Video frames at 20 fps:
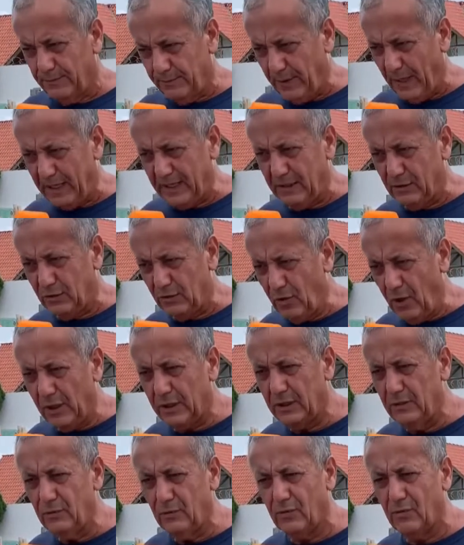para que
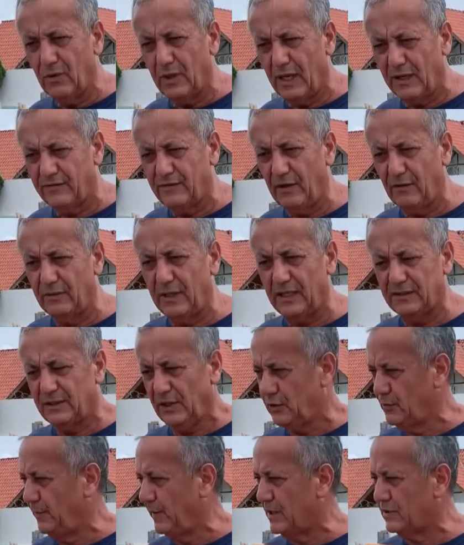toque no coração
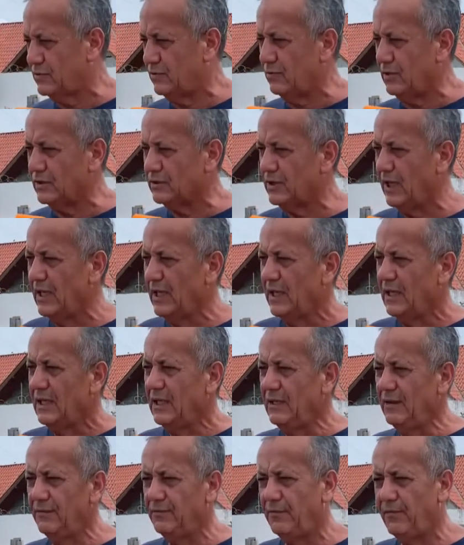dessas pessoas
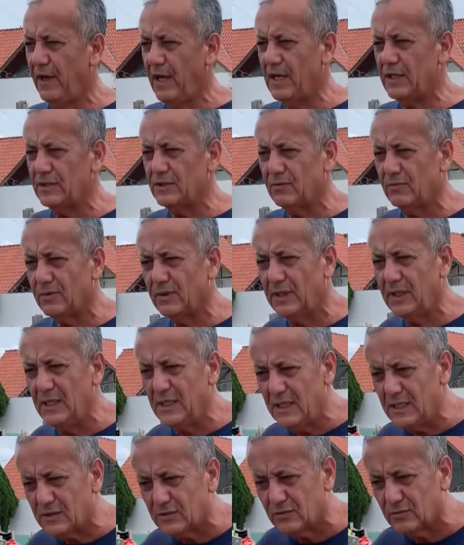e vejam que
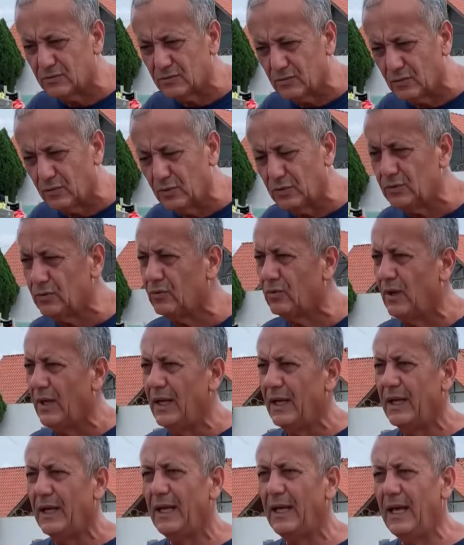isso tudo
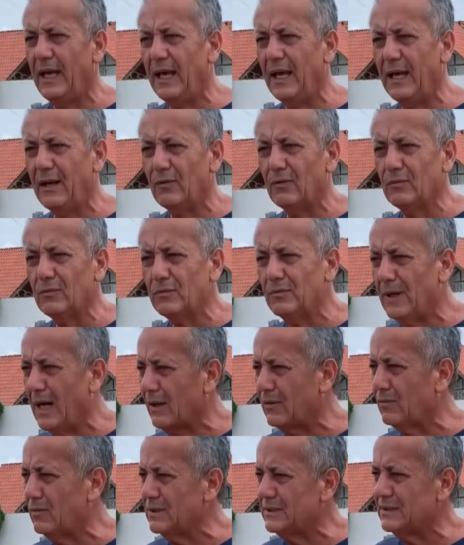é uma
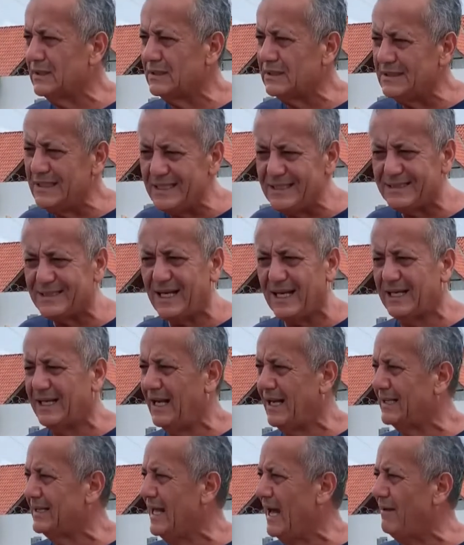coisa
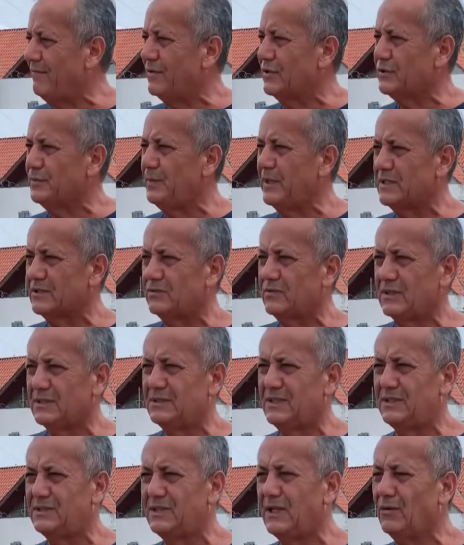desagradável, as
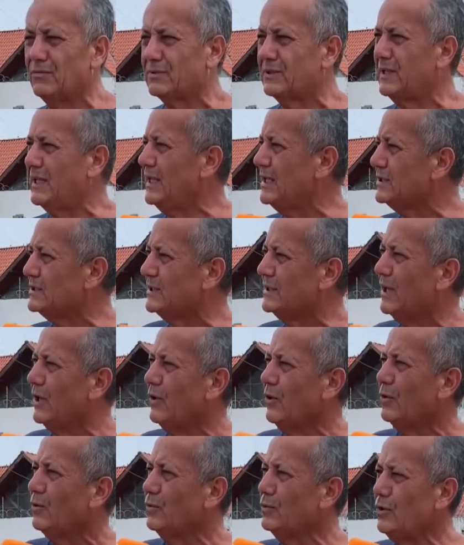pessoas estão tristes,
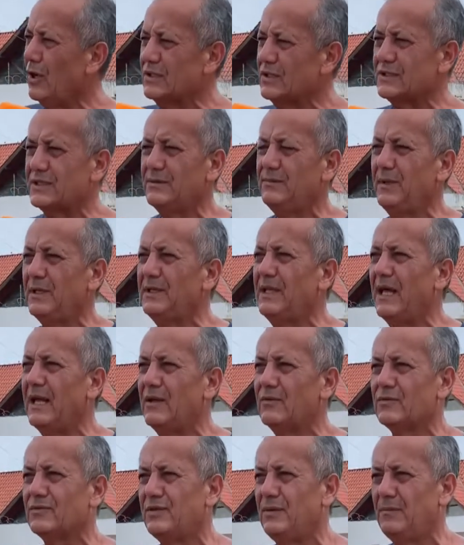o nosso
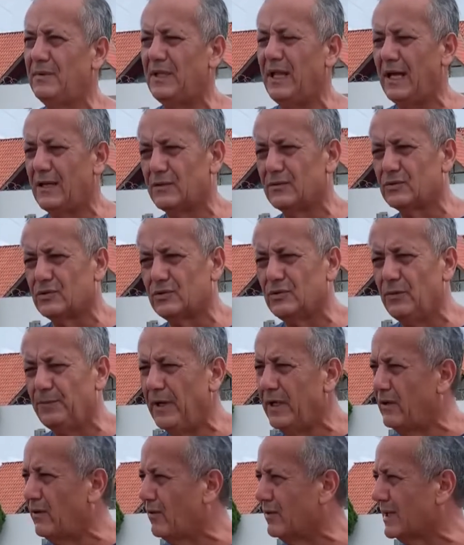cemitério é um cemitério
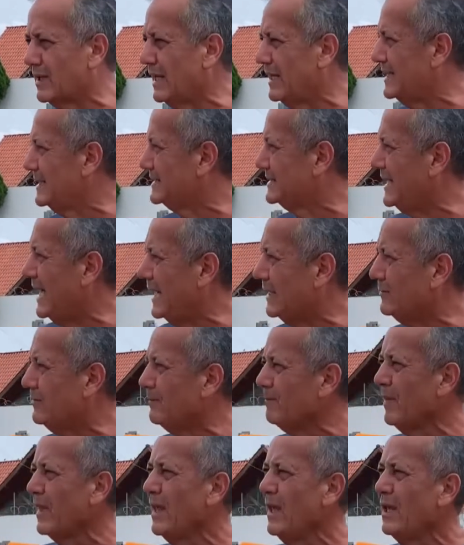super organizado,
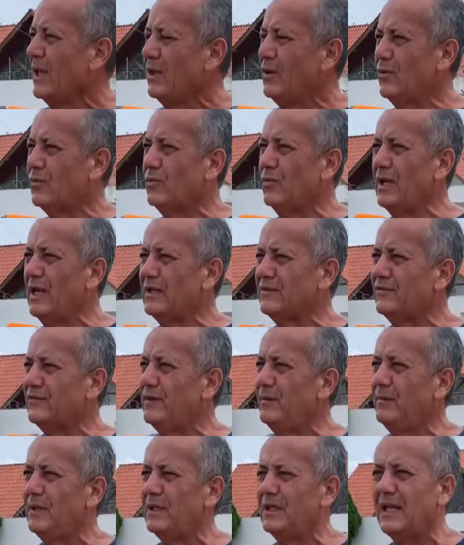eu conheço
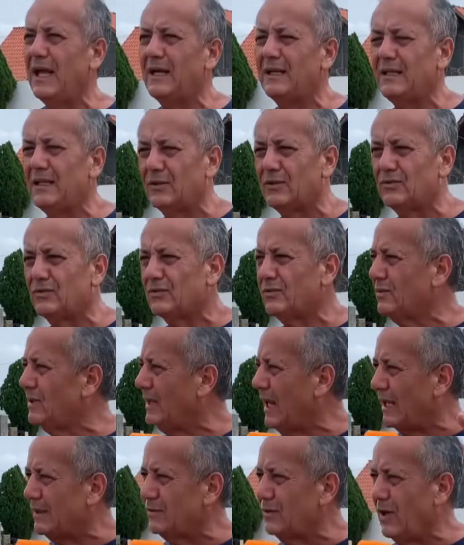cemitério de,
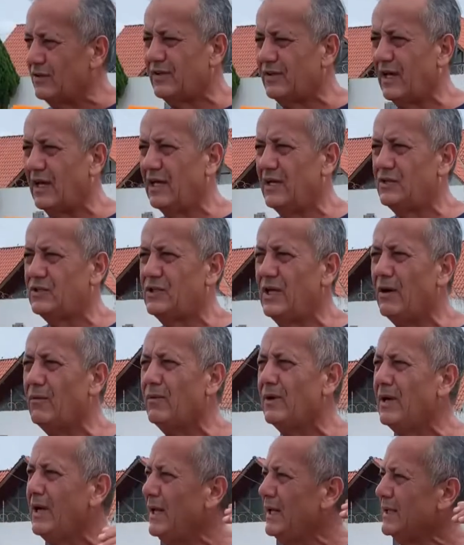da nossa
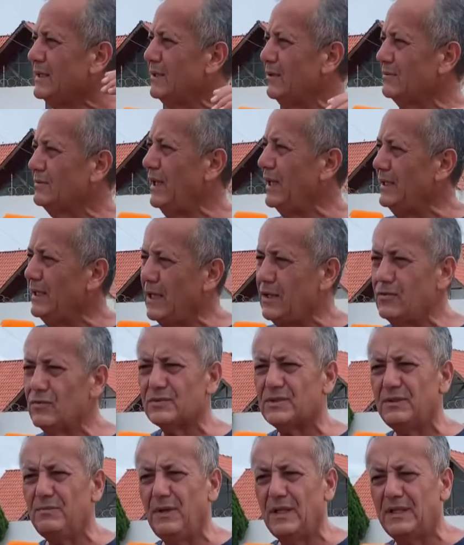região, não tem nenhum
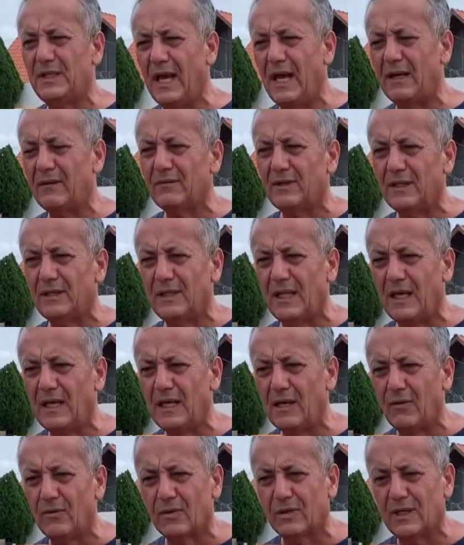cemitério que
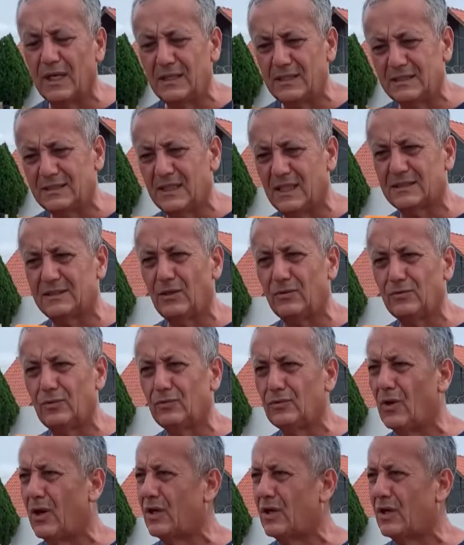tenha a organização do